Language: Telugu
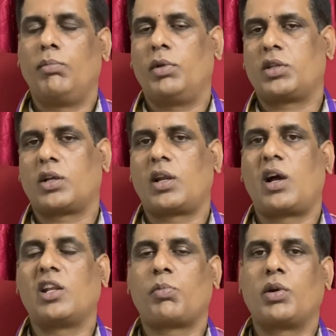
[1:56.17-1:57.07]

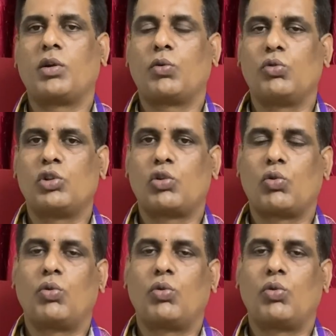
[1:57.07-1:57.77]
మిత్రగ్రహంగా చెప్పినటువంటి కుజతో